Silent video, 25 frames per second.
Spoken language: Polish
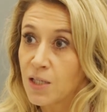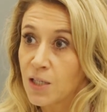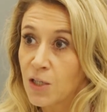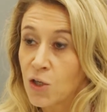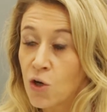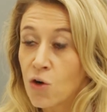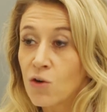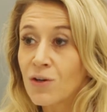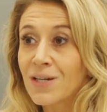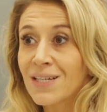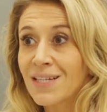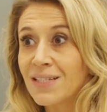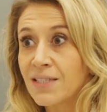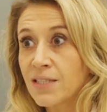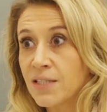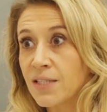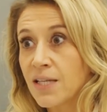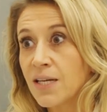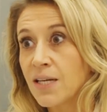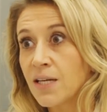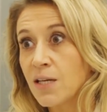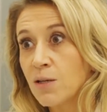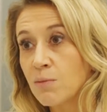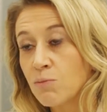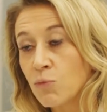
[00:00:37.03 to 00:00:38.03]

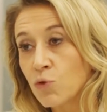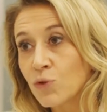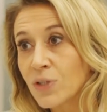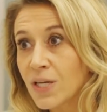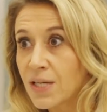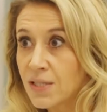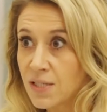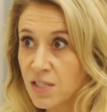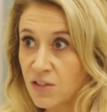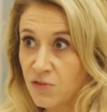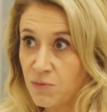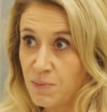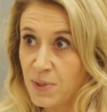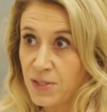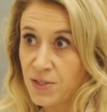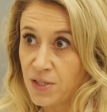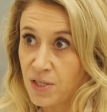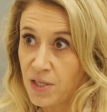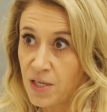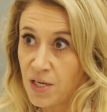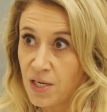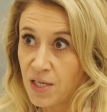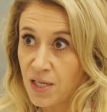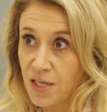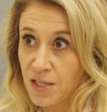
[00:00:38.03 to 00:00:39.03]
Konkretne mutacje w
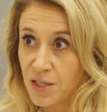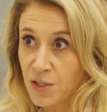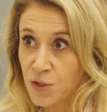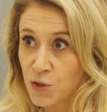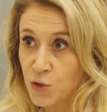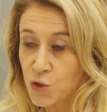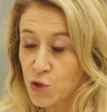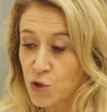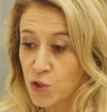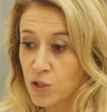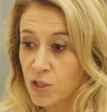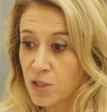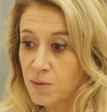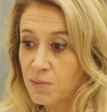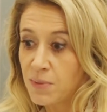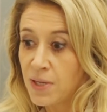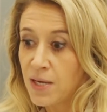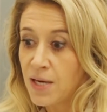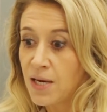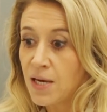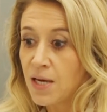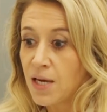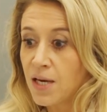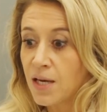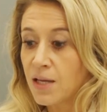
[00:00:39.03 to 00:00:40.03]
materiale genetycznym
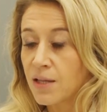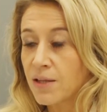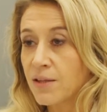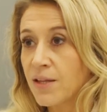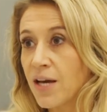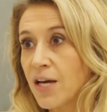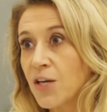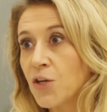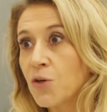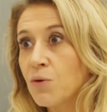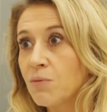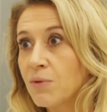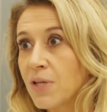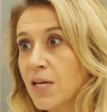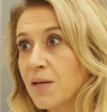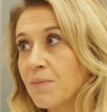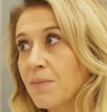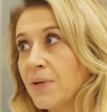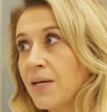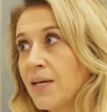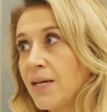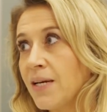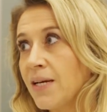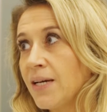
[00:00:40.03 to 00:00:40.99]
dają nam e,